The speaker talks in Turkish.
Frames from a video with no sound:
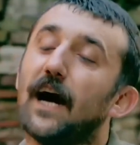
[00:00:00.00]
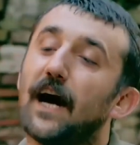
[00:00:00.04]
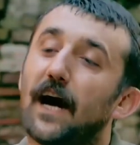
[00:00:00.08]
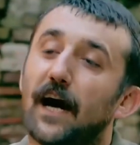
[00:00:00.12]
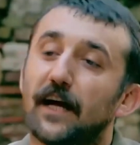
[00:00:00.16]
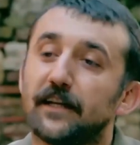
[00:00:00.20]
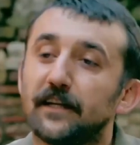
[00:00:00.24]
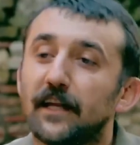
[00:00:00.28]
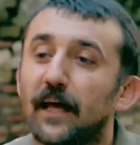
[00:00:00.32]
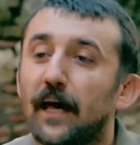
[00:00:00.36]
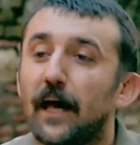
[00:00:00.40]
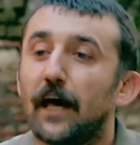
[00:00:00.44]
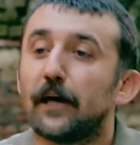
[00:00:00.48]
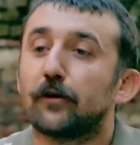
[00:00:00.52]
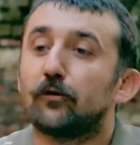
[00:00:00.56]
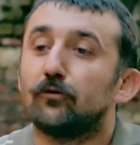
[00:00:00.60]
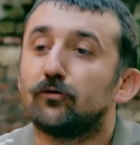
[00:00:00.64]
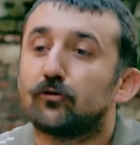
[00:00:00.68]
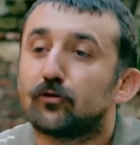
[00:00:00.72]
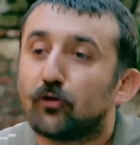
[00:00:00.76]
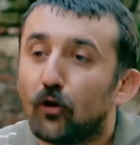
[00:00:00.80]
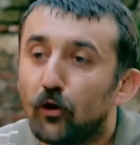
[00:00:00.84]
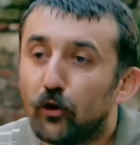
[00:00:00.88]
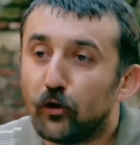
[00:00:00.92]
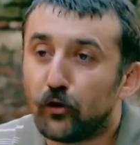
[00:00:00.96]
Ya anne her
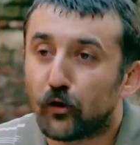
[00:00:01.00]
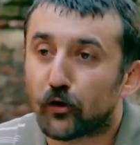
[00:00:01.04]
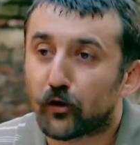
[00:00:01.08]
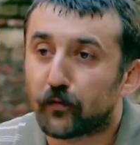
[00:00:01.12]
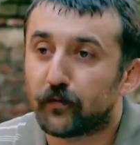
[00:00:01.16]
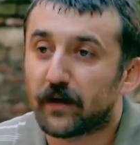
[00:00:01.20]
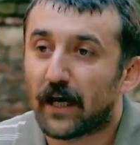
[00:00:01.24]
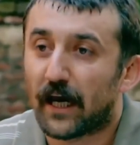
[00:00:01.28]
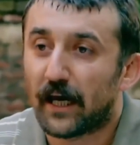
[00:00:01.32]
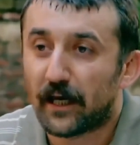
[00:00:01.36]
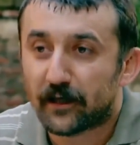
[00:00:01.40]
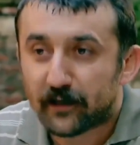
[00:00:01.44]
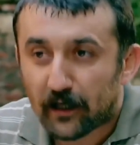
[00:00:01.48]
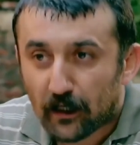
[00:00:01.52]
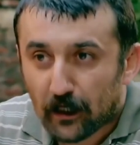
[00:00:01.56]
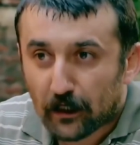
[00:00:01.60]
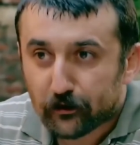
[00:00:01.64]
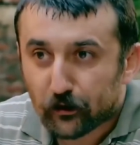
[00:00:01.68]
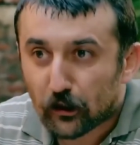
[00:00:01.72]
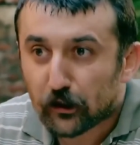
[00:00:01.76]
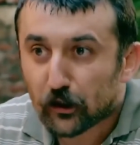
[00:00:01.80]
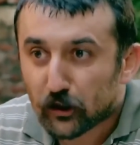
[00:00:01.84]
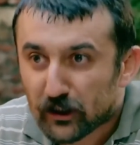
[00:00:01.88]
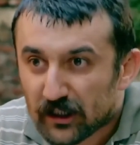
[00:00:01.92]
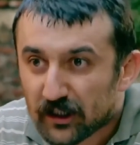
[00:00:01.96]
gün söylüyorum ya
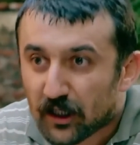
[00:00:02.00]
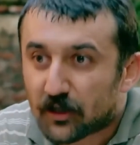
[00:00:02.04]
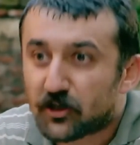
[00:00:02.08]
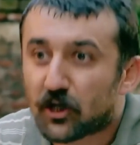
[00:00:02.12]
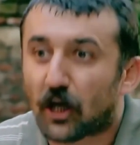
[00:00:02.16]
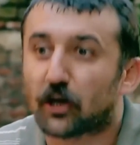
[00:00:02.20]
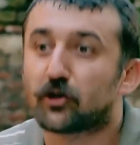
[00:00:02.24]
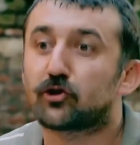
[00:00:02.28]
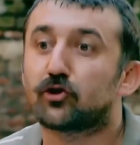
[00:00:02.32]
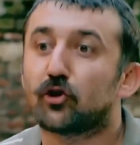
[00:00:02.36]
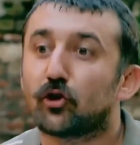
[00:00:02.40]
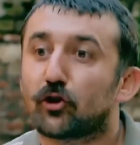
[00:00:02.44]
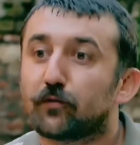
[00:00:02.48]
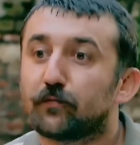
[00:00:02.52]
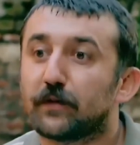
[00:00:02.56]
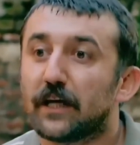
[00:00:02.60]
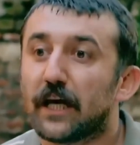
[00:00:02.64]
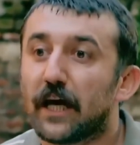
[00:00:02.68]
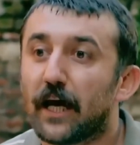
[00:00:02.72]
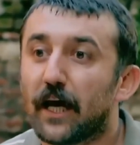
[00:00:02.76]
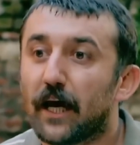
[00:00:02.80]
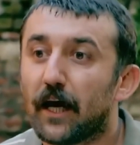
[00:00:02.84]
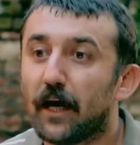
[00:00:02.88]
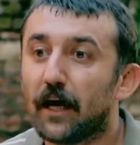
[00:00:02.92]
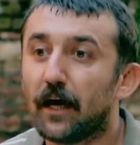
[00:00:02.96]
heykel atölyesinde
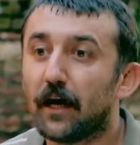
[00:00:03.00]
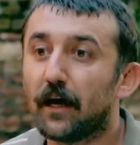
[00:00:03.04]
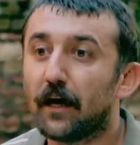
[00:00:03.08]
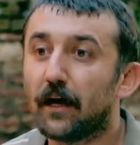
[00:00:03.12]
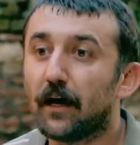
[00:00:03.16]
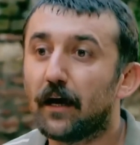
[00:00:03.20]
çalışıyorum diye. E